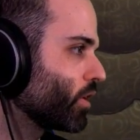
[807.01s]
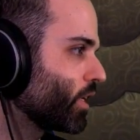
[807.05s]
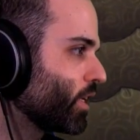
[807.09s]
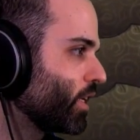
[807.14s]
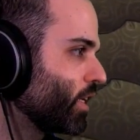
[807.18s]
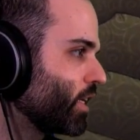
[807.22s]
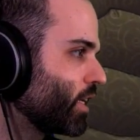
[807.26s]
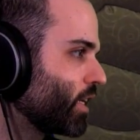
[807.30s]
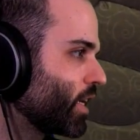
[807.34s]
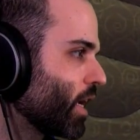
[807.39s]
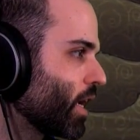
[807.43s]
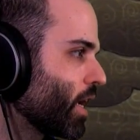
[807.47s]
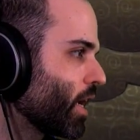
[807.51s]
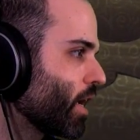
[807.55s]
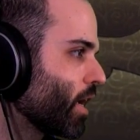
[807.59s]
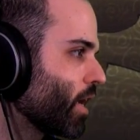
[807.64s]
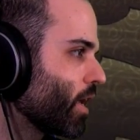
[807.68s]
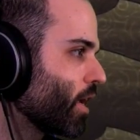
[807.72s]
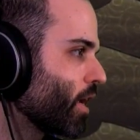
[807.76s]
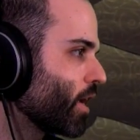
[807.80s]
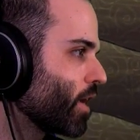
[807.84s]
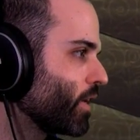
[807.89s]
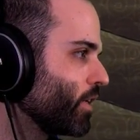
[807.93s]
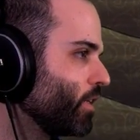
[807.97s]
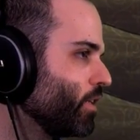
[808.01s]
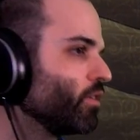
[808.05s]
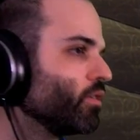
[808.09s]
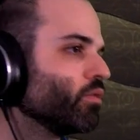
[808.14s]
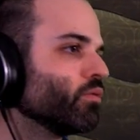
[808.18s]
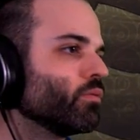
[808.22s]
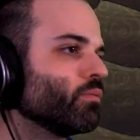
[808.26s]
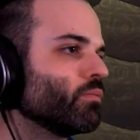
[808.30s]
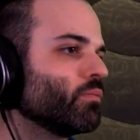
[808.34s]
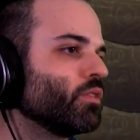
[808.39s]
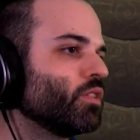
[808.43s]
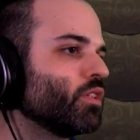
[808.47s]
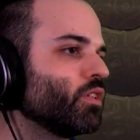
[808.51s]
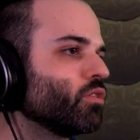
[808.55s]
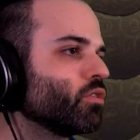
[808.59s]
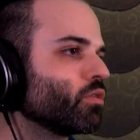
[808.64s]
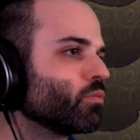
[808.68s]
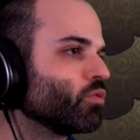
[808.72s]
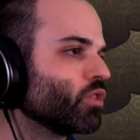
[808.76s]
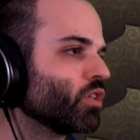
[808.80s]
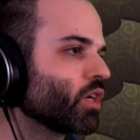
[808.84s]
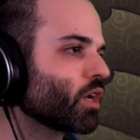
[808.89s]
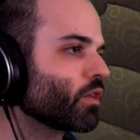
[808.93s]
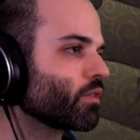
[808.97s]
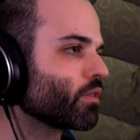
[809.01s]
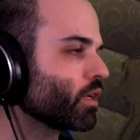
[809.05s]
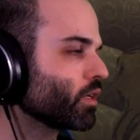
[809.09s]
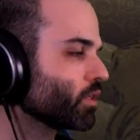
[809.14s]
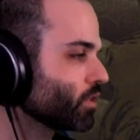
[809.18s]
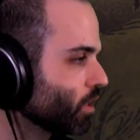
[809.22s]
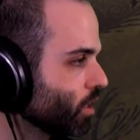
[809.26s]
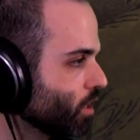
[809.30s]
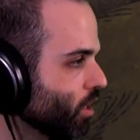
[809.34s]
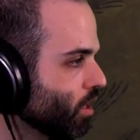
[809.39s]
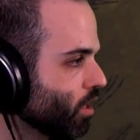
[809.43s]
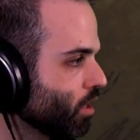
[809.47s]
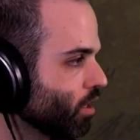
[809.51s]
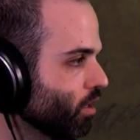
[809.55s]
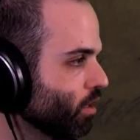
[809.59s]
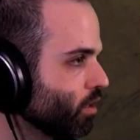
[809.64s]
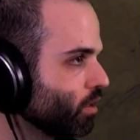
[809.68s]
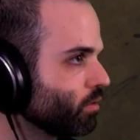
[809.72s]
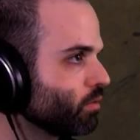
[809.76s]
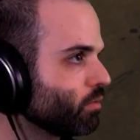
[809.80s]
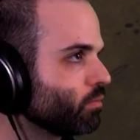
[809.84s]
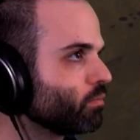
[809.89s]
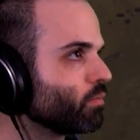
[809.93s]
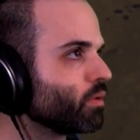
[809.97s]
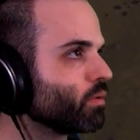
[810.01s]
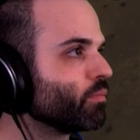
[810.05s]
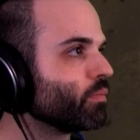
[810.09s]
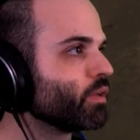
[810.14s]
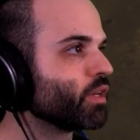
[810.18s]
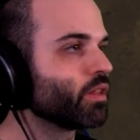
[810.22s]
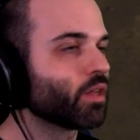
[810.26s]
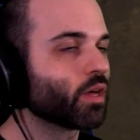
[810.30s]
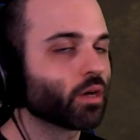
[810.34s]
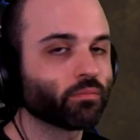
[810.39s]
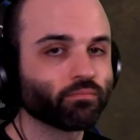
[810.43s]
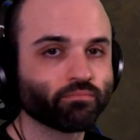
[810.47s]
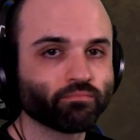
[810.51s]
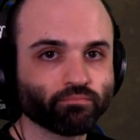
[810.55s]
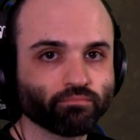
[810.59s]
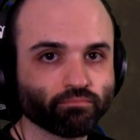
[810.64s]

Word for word: Hikariniu. Sí, señor. Muchas gracias. Bienvenida.